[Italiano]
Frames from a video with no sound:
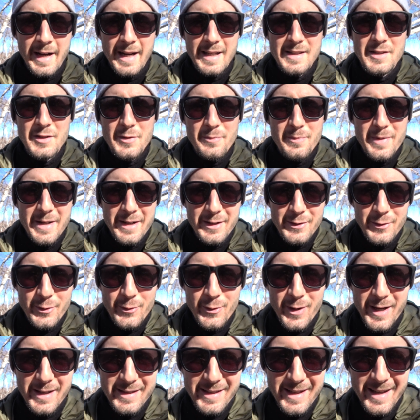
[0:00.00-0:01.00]
Ragazzi, ben
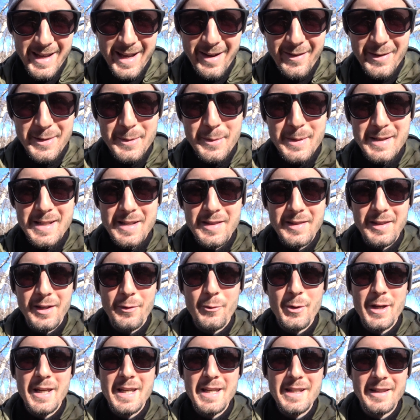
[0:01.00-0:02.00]
ritrovati. Avete presente
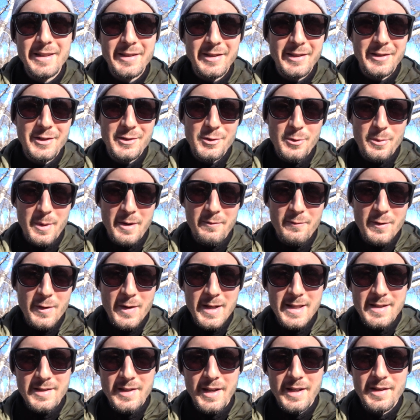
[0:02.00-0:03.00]
quei kit di
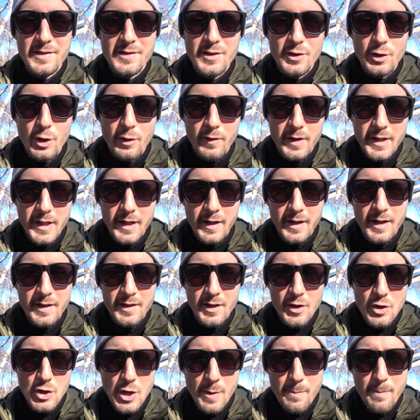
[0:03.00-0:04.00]
sopravvivenza che si trovano in
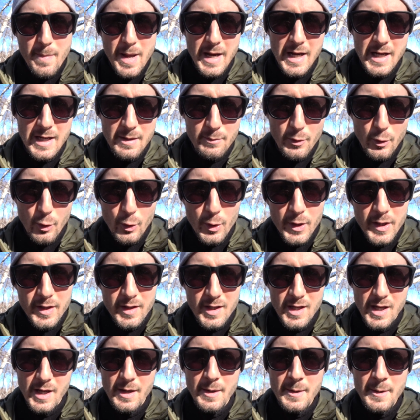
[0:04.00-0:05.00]
rete già belli
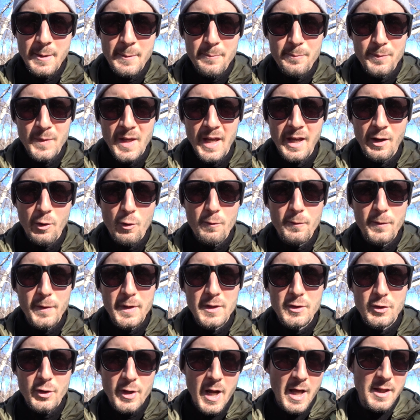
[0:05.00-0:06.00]
pronti e
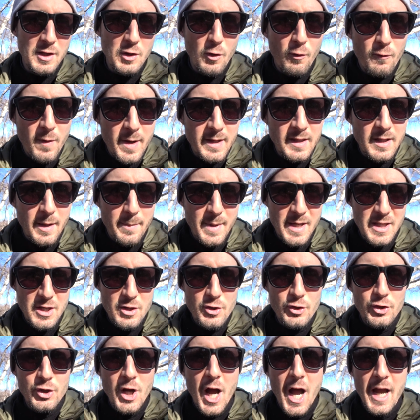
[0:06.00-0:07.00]
confezionati, ovviamente made
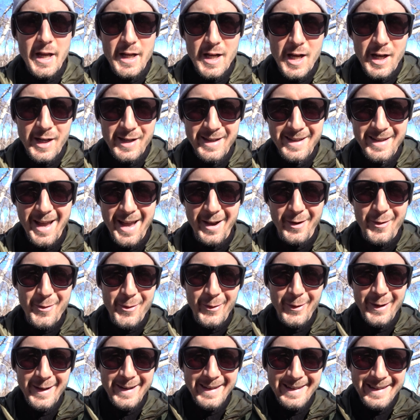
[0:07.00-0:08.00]
in China?
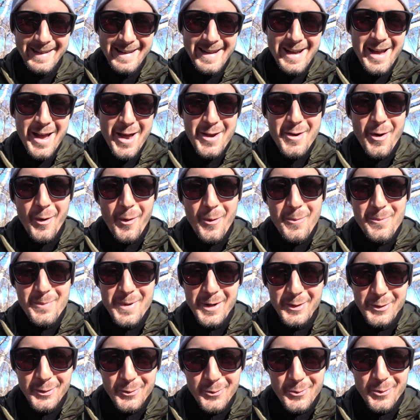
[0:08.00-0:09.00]
Ecco, ne ho
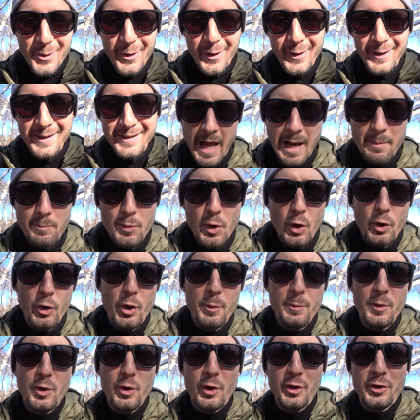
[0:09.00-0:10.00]
comprato uno. È il più
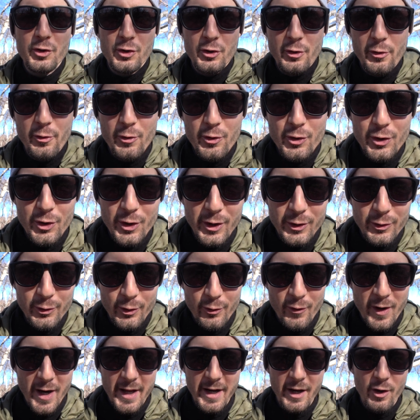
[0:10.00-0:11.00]
economico che sono riuscito a
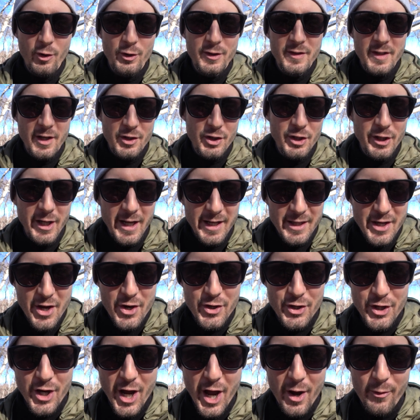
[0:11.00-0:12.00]
trovare, costa circa
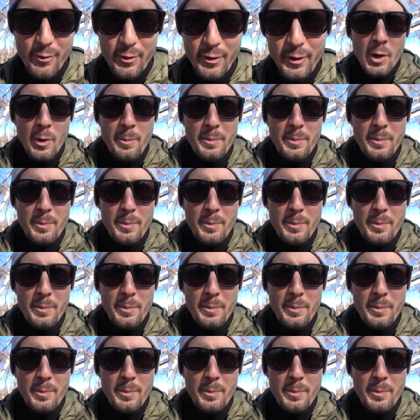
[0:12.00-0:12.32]
10 euro.